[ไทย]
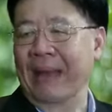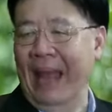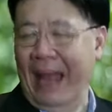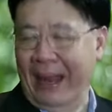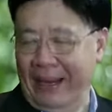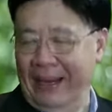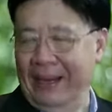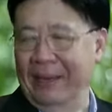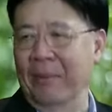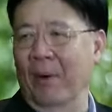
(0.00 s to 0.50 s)
้มแข็
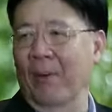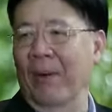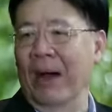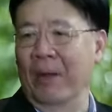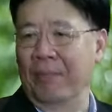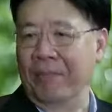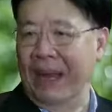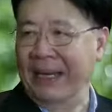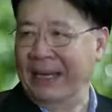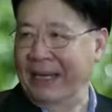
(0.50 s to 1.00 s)
งขึ้น เพราะว่า
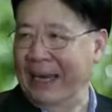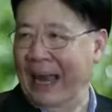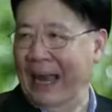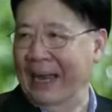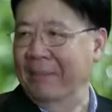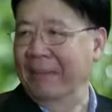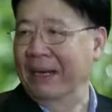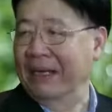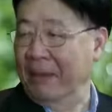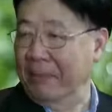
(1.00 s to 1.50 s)
ไปที่ไหน
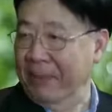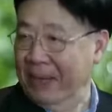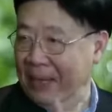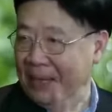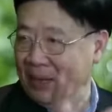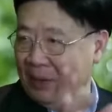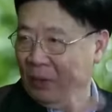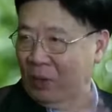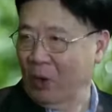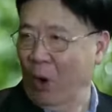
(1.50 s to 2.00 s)
มันก็จะมี
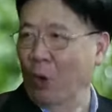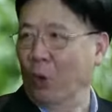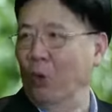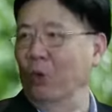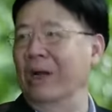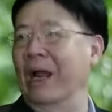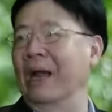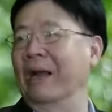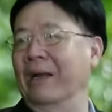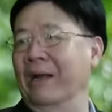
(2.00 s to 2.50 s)
กอง
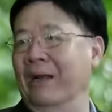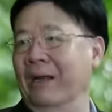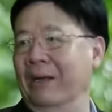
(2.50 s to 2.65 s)
ทุนนั้น